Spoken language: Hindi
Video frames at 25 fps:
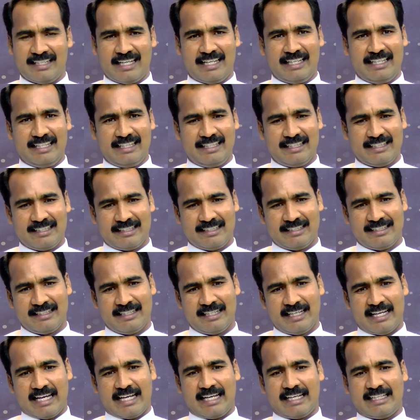यानी
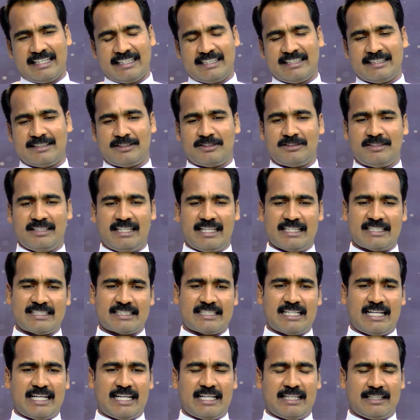
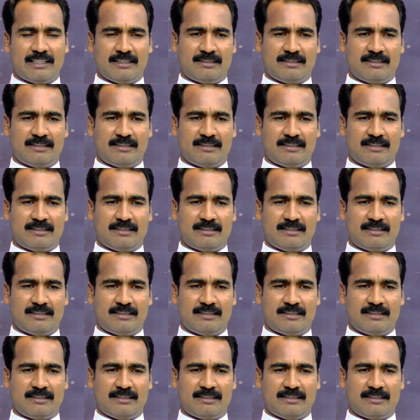इसका